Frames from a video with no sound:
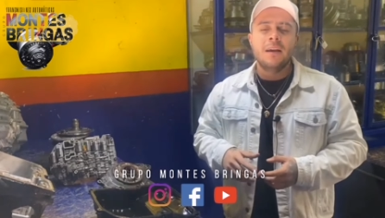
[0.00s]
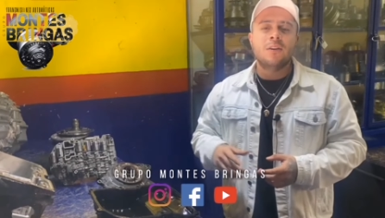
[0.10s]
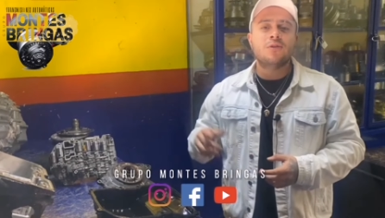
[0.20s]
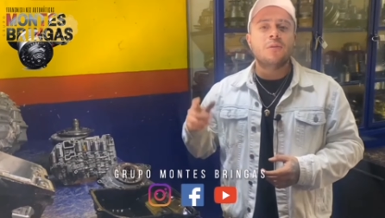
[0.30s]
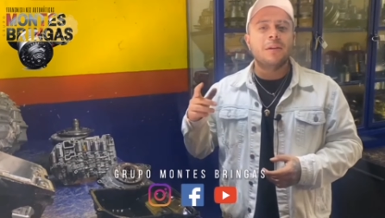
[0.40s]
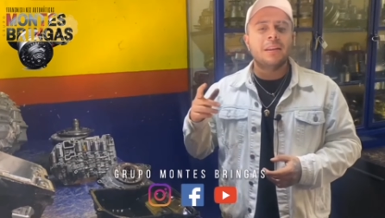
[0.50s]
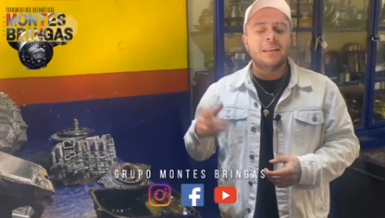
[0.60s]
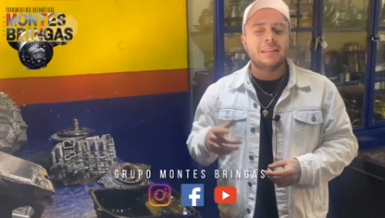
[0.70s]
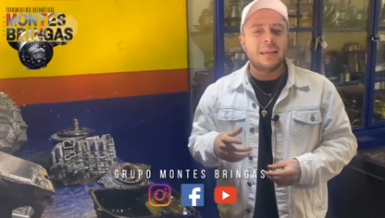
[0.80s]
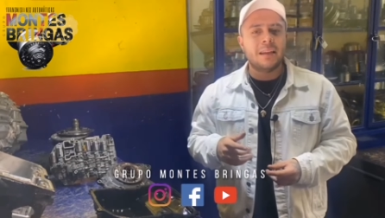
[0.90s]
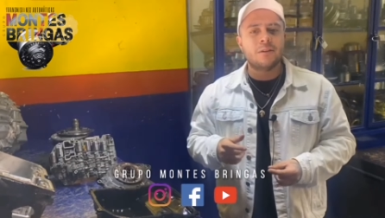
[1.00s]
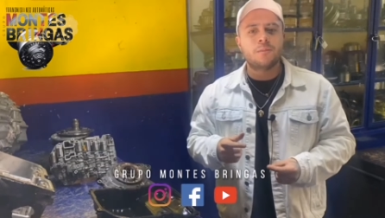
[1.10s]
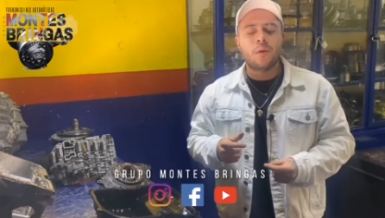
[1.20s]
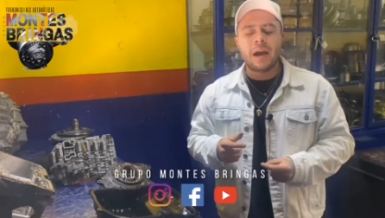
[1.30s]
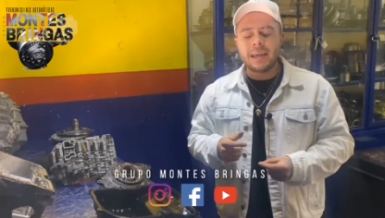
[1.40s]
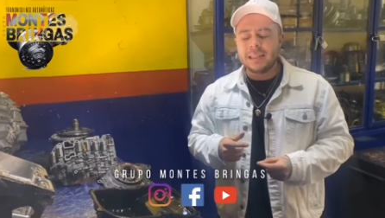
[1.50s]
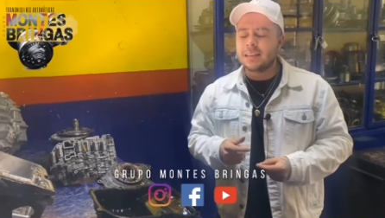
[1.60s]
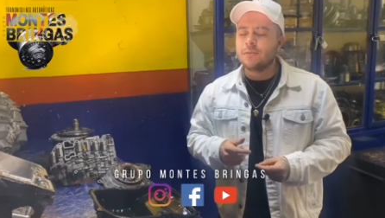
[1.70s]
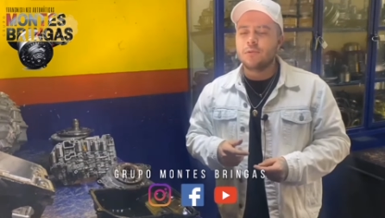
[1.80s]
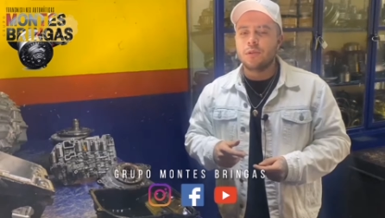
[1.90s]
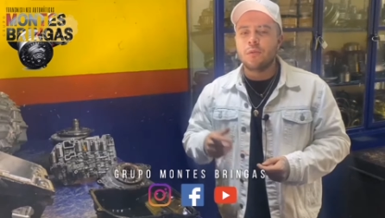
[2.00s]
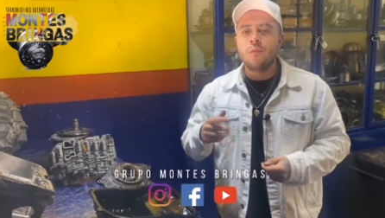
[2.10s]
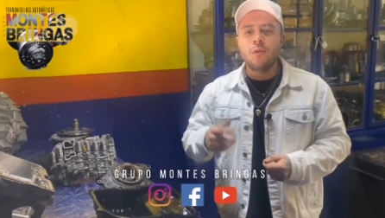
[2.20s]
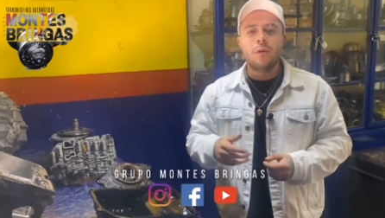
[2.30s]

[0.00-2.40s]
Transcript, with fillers: No se olviden de seguirnos por ahí, estamos subiendo muy